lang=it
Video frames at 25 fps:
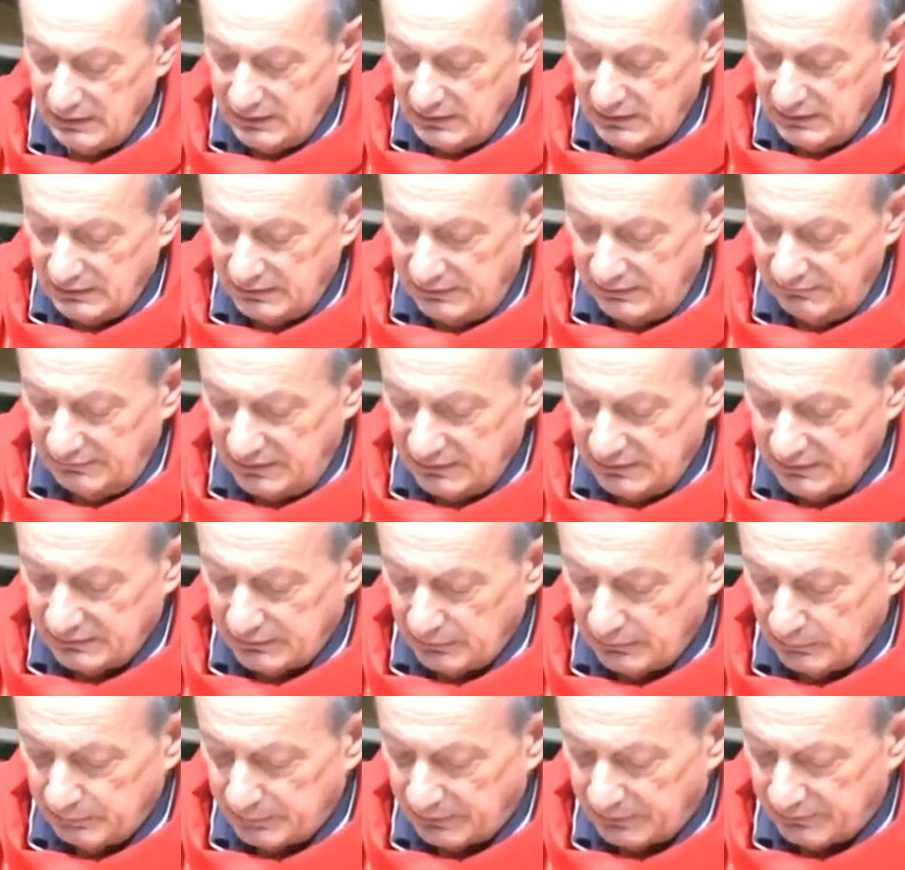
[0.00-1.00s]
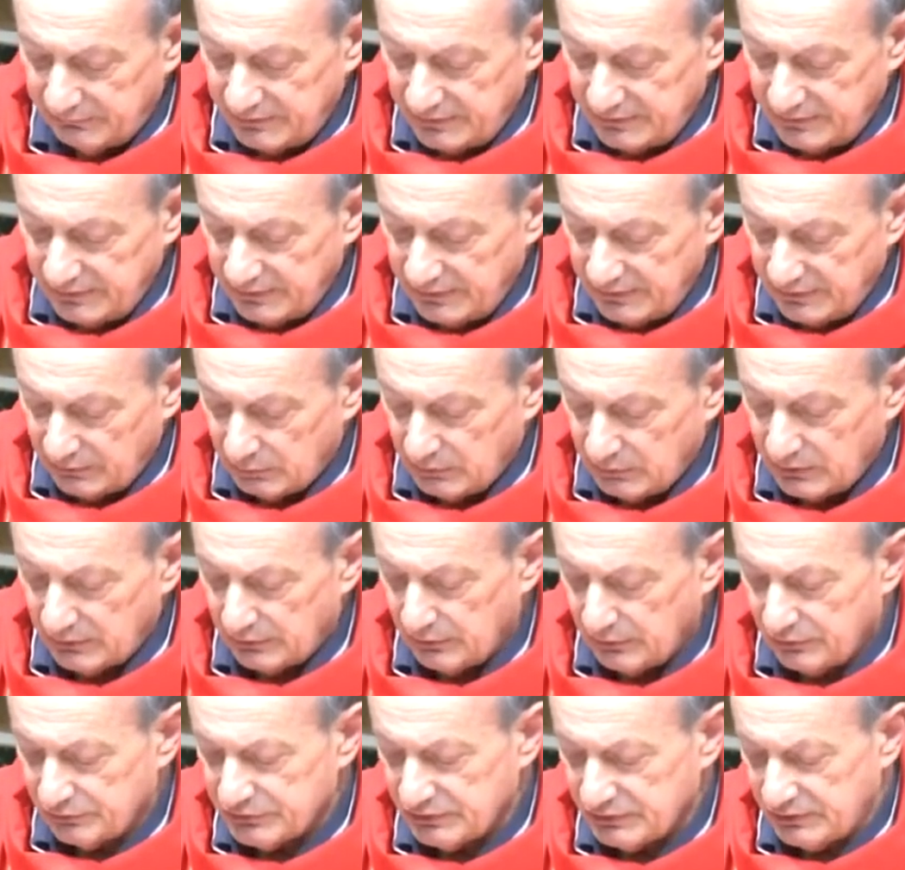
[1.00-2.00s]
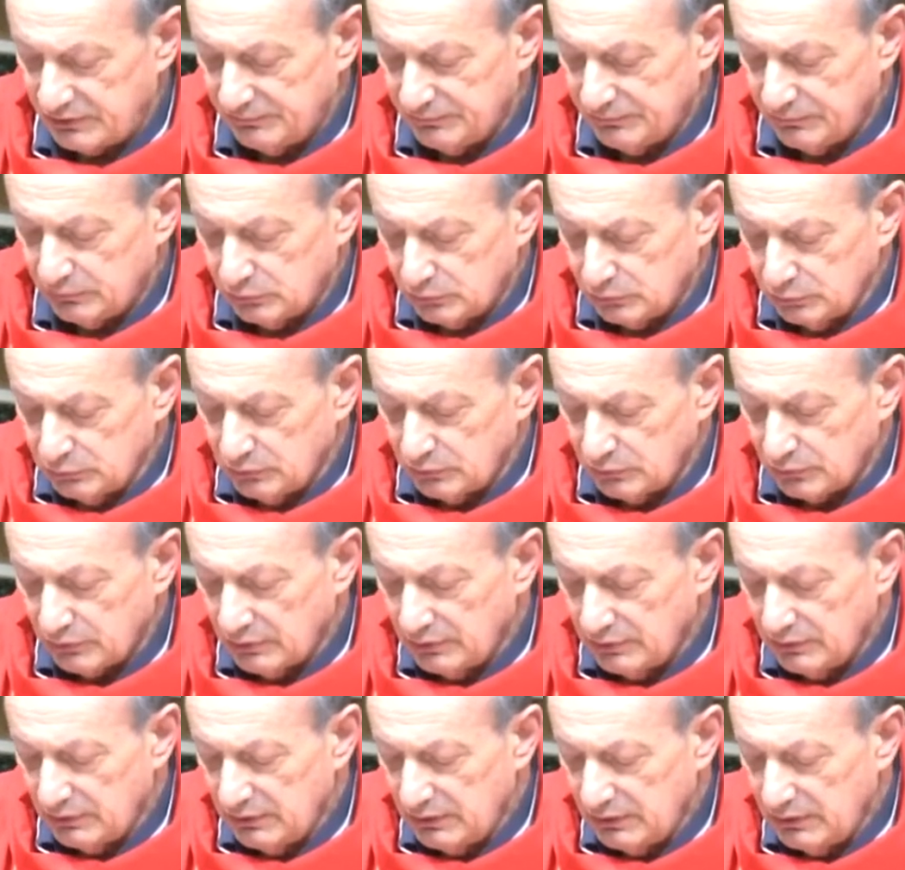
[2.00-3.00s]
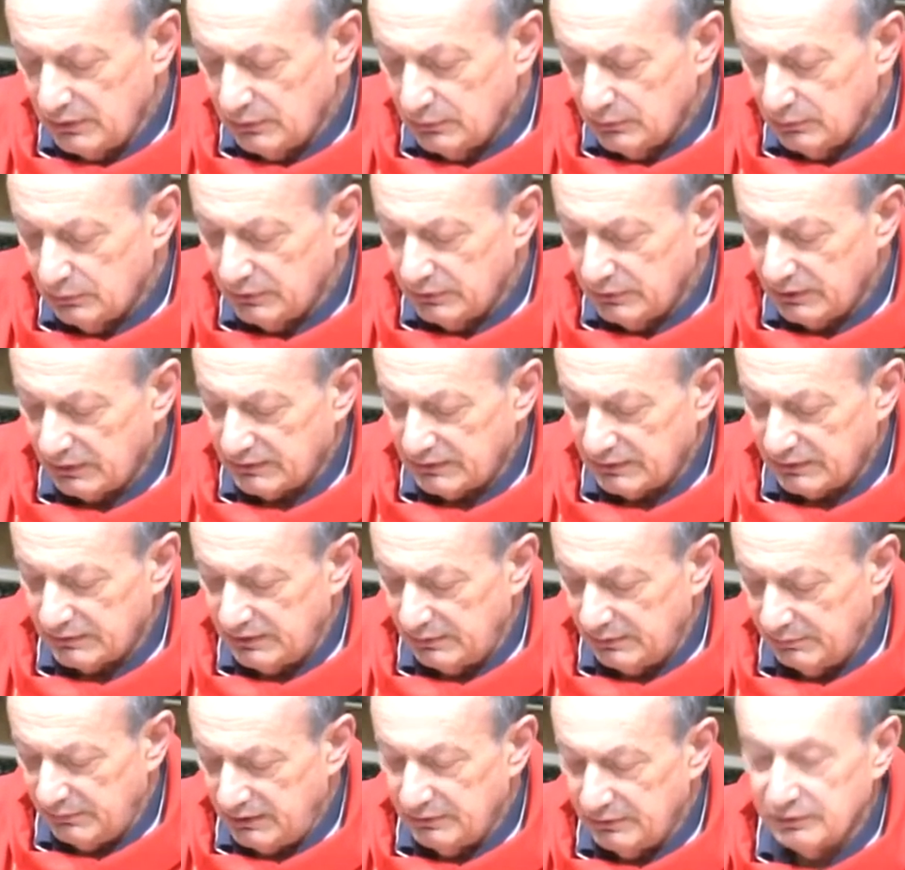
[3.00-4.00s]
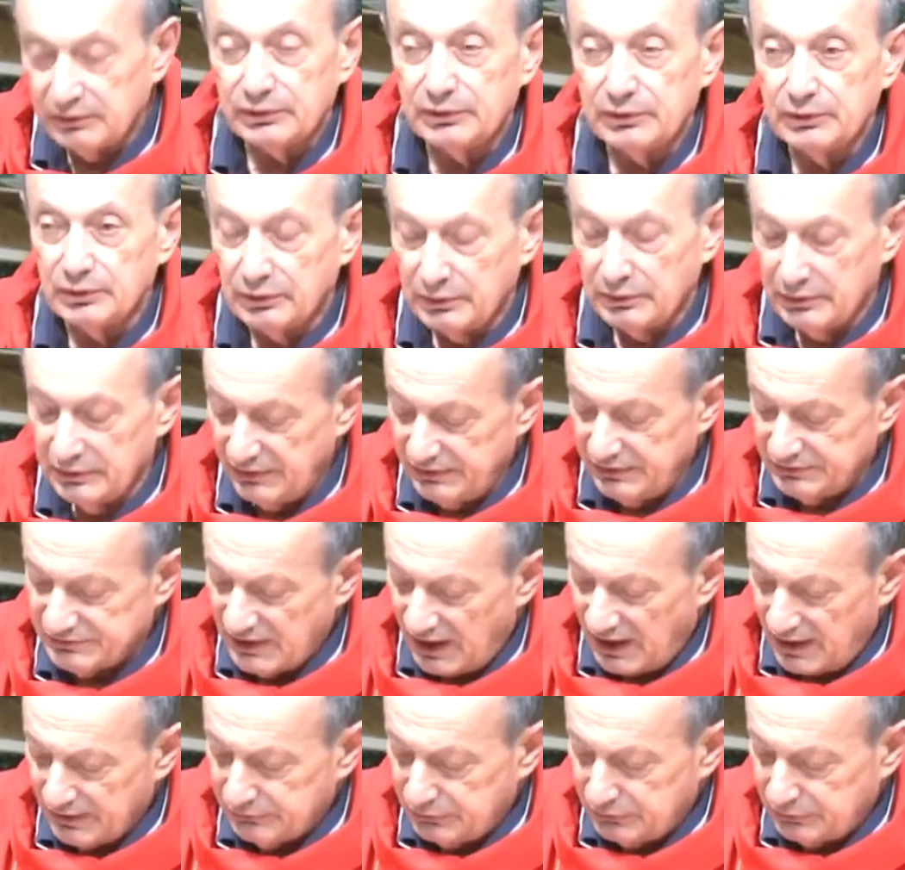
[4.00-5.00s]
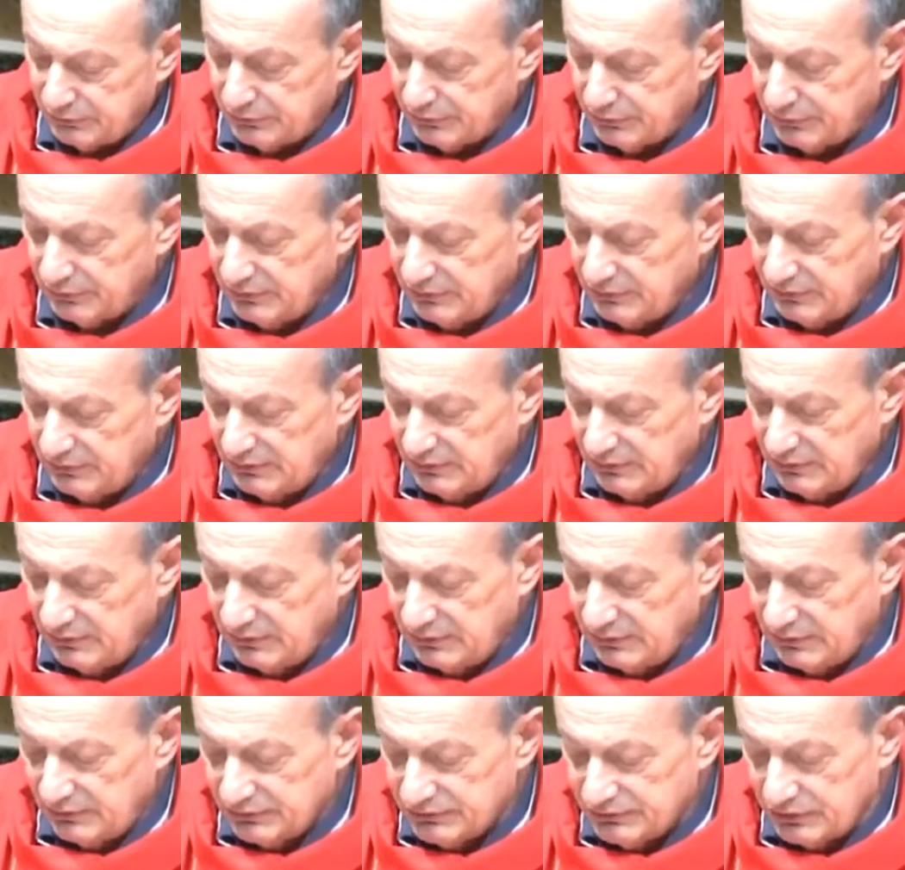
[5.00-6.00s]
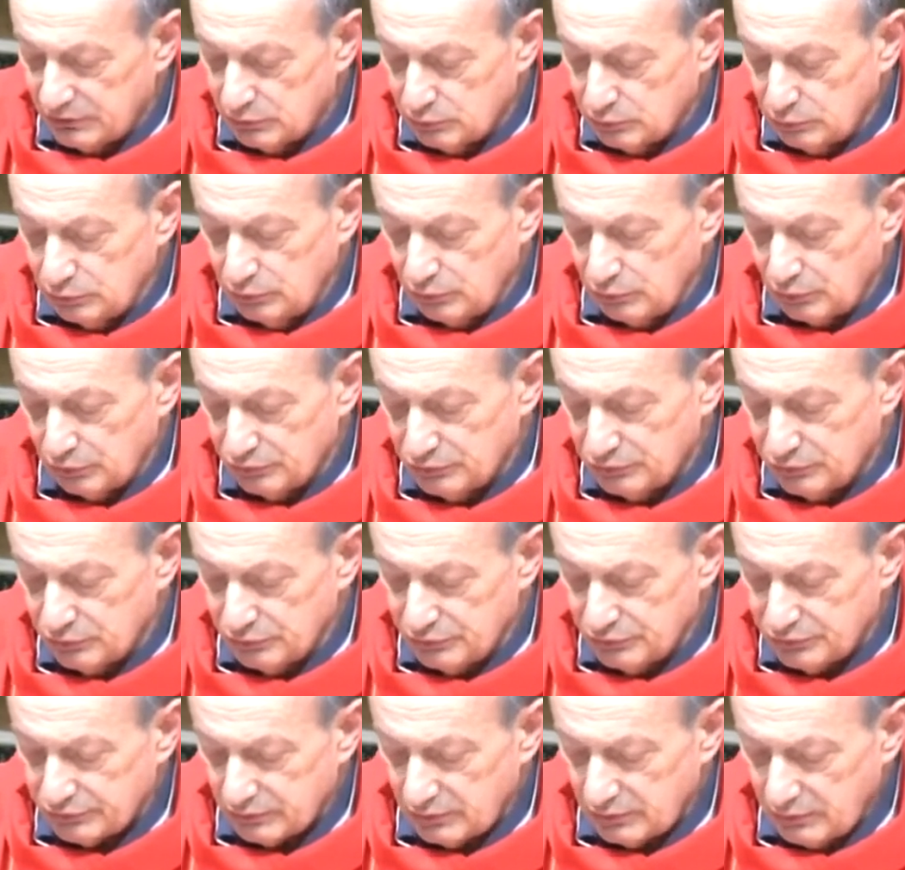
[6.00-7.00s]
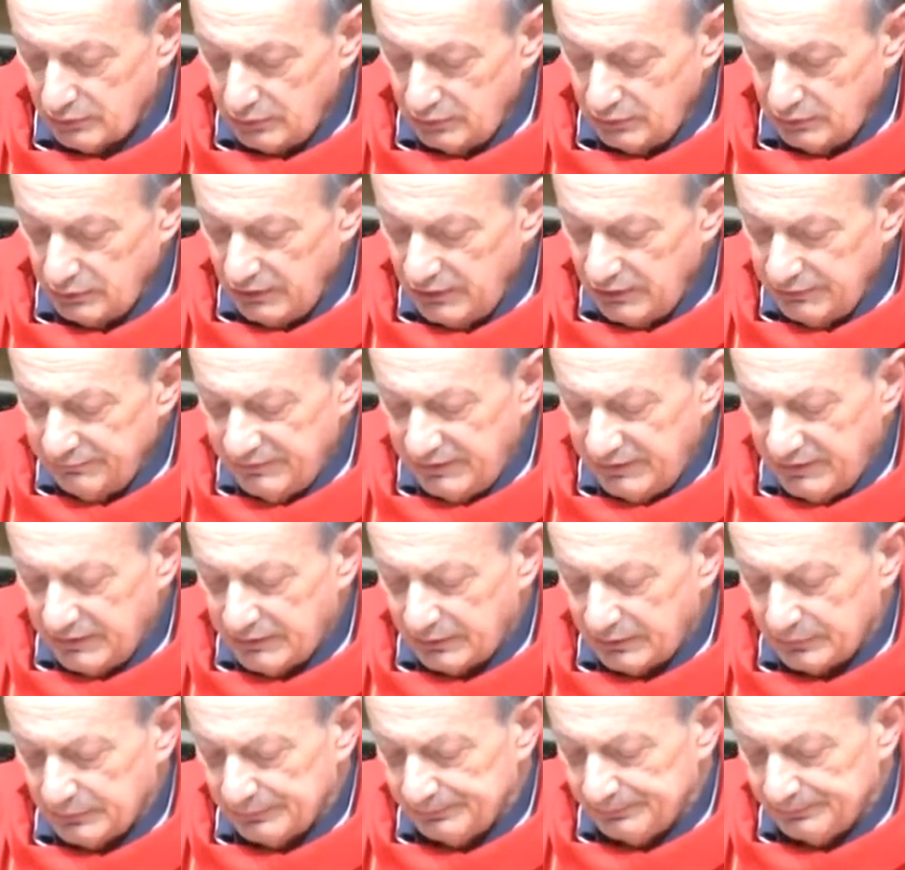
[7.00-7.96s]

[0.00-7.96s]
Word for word: diventa un prevedere qualcosa di futuro, un accadimento esatto, sicuro, giusto e vero.